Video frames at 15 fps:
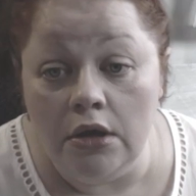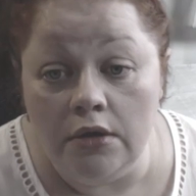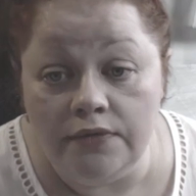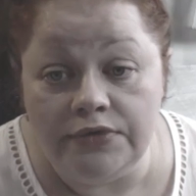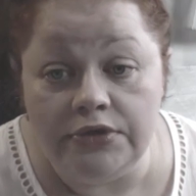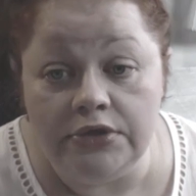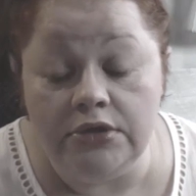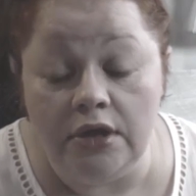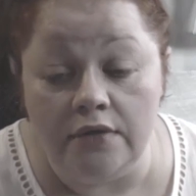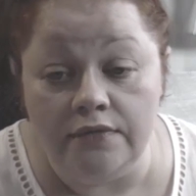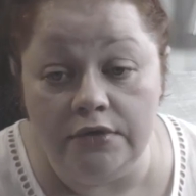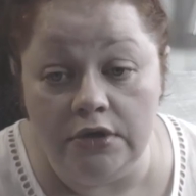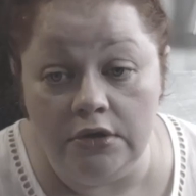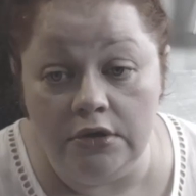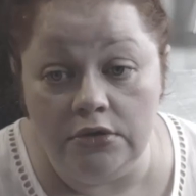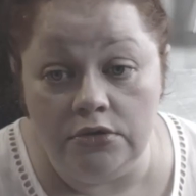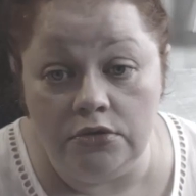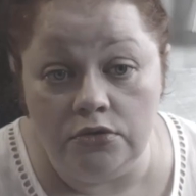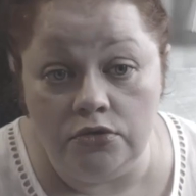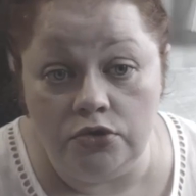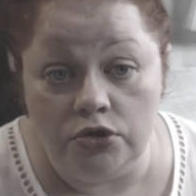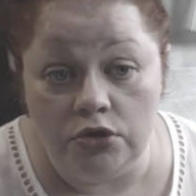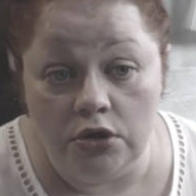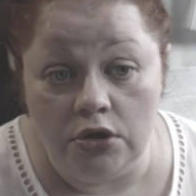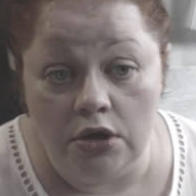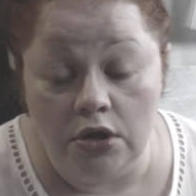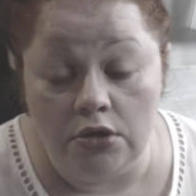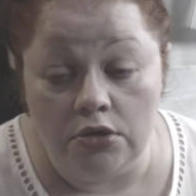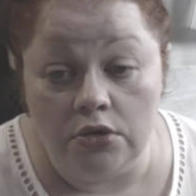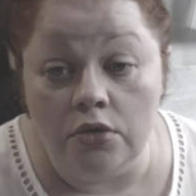всегда выглядят очень
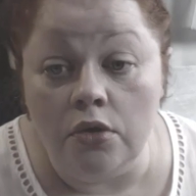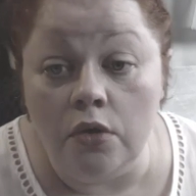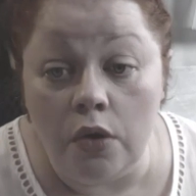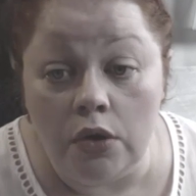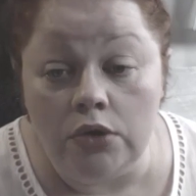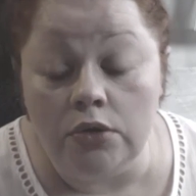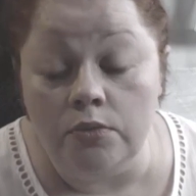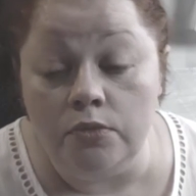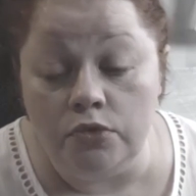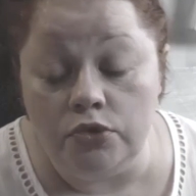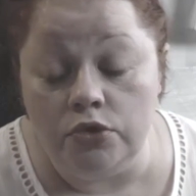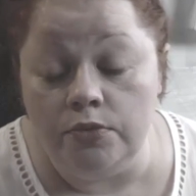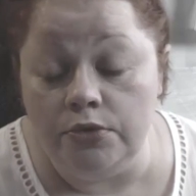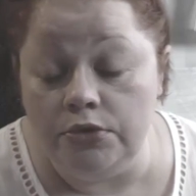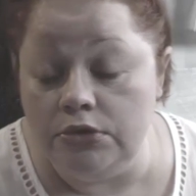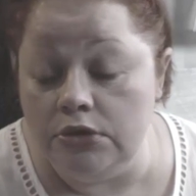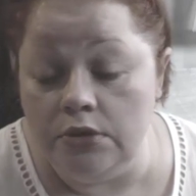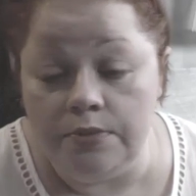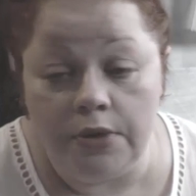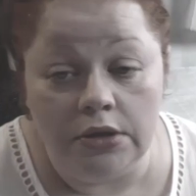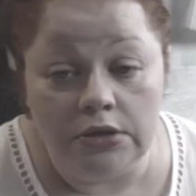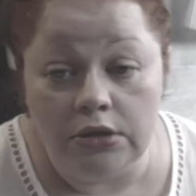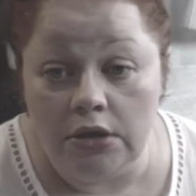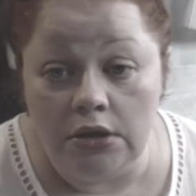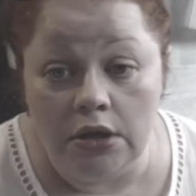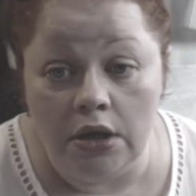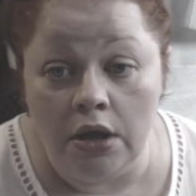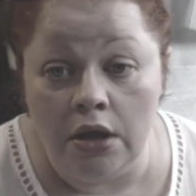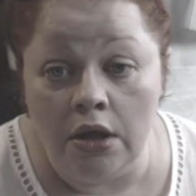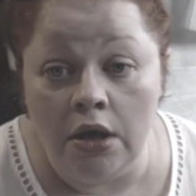нарядно. Но это может быть и
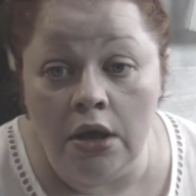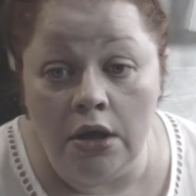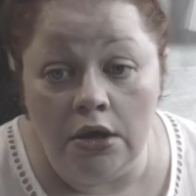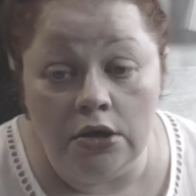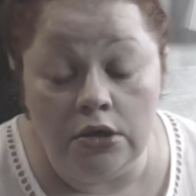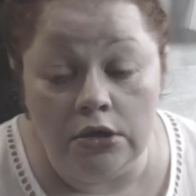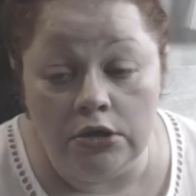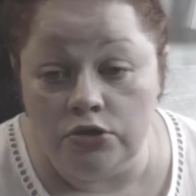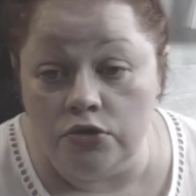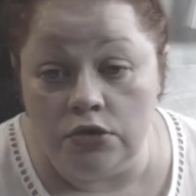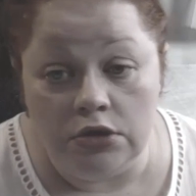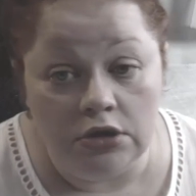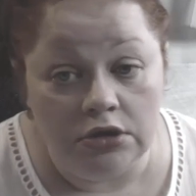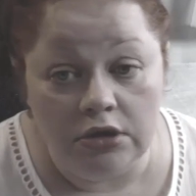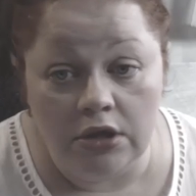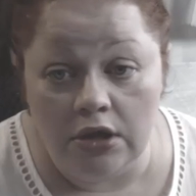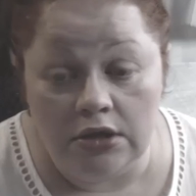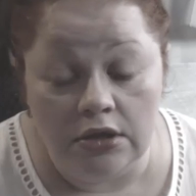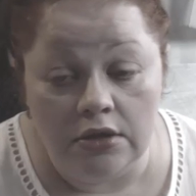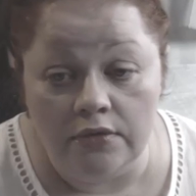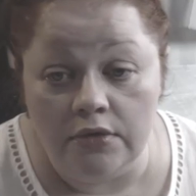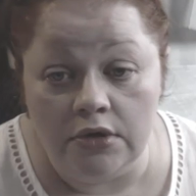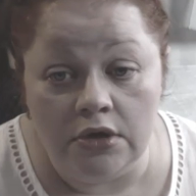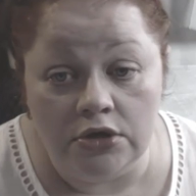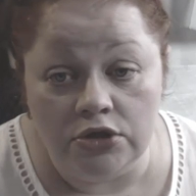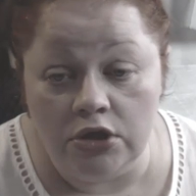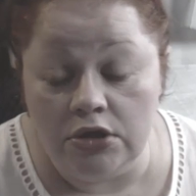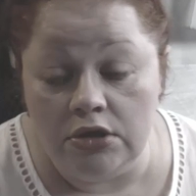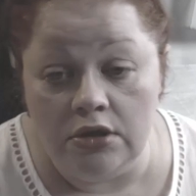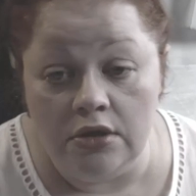дополнение casual
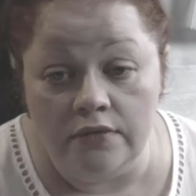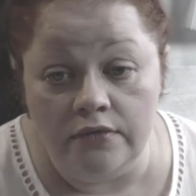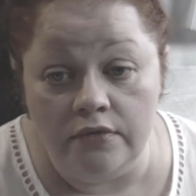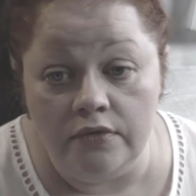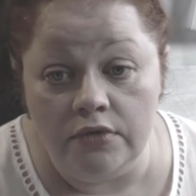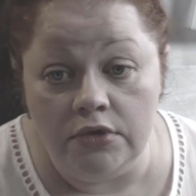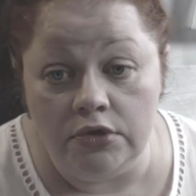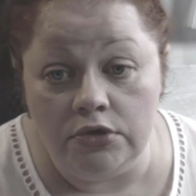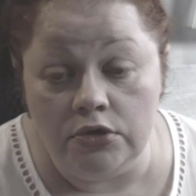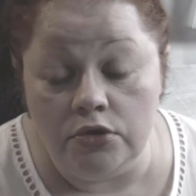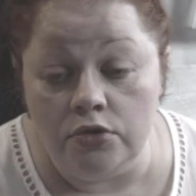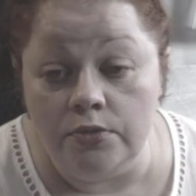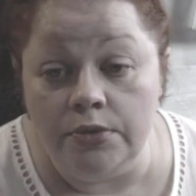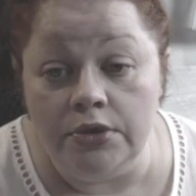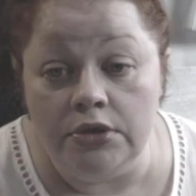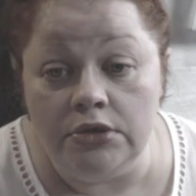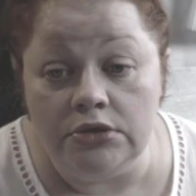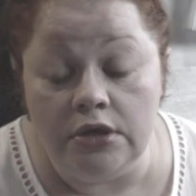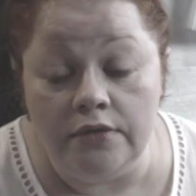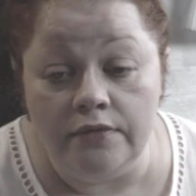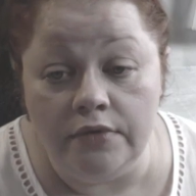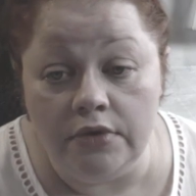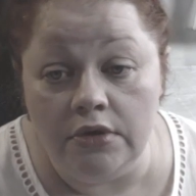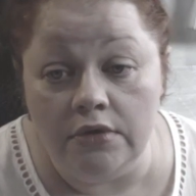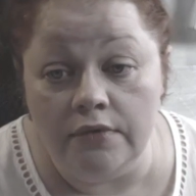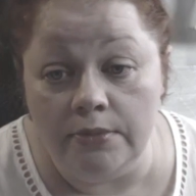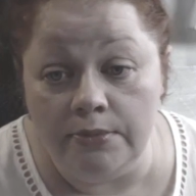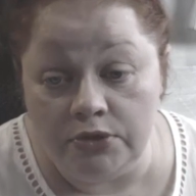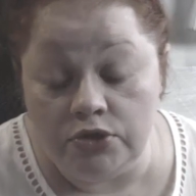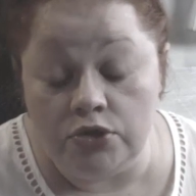каждодневного гардероба, если вы в
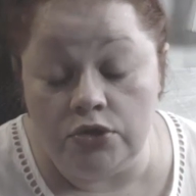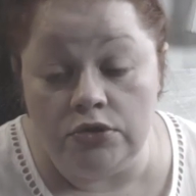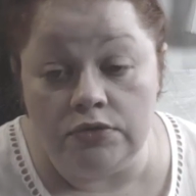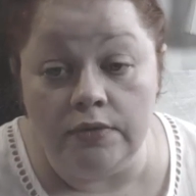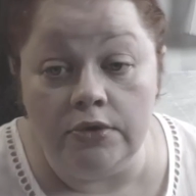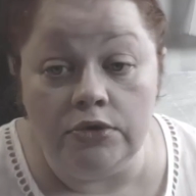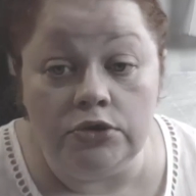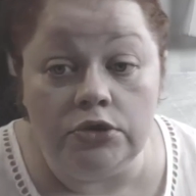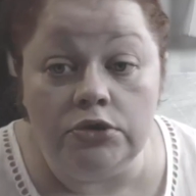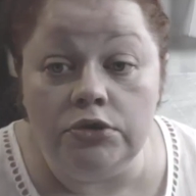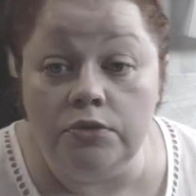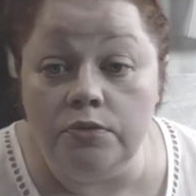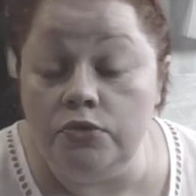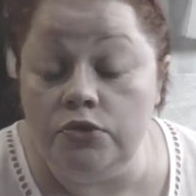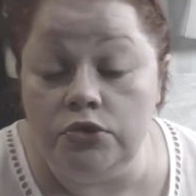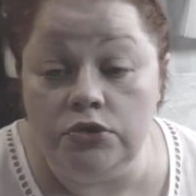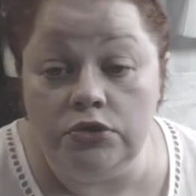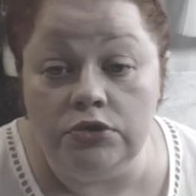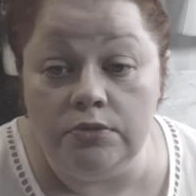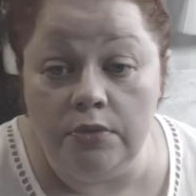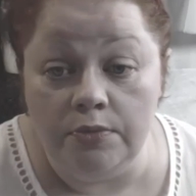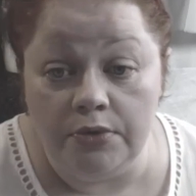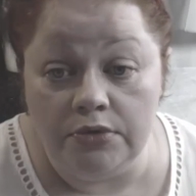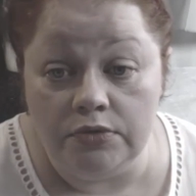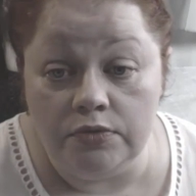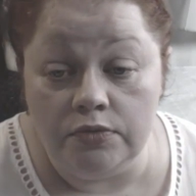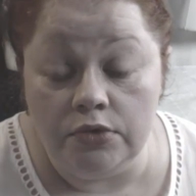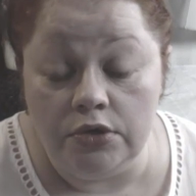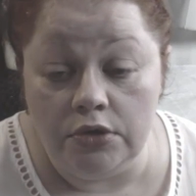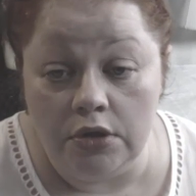обычной своей жизни можете себе
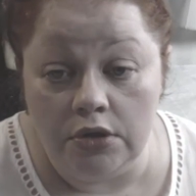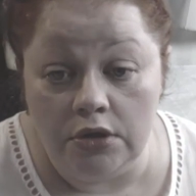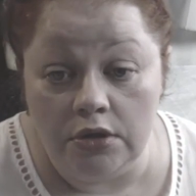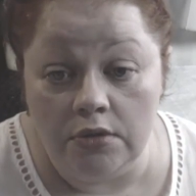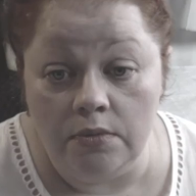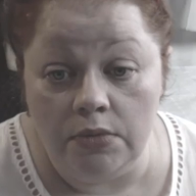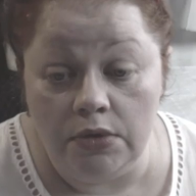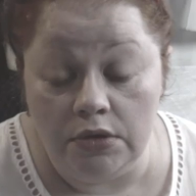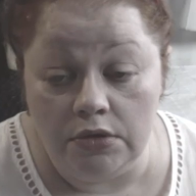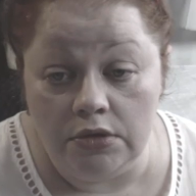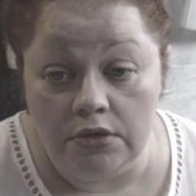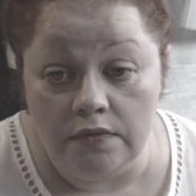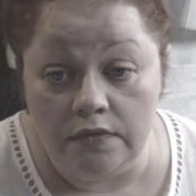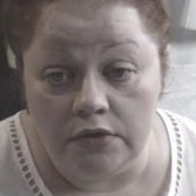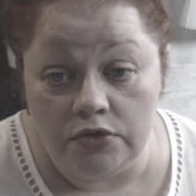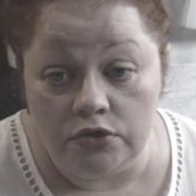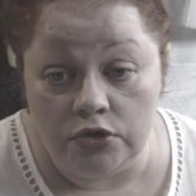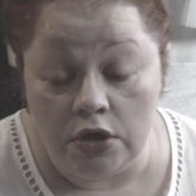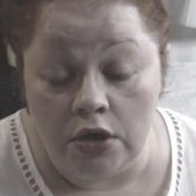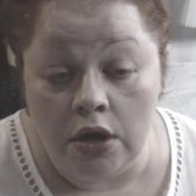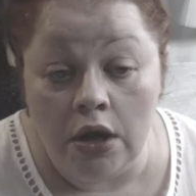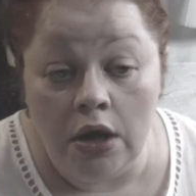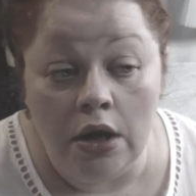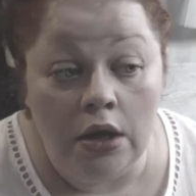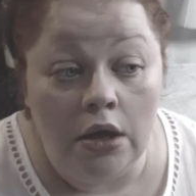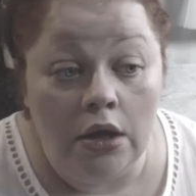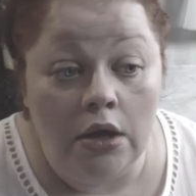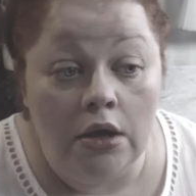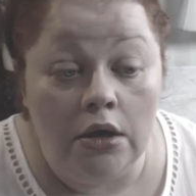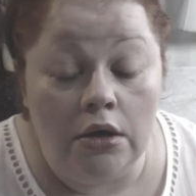позволить такие белые вещи.
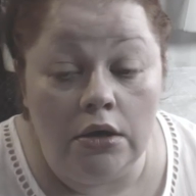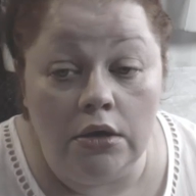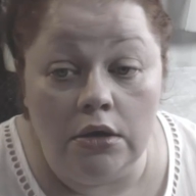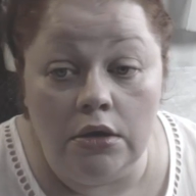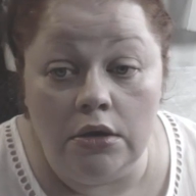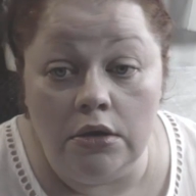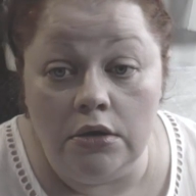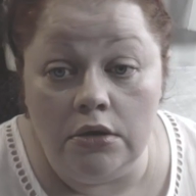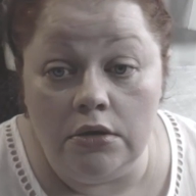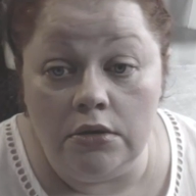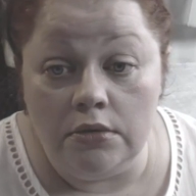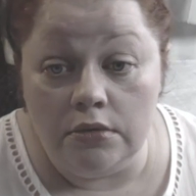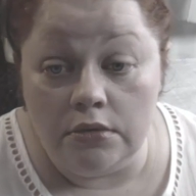А,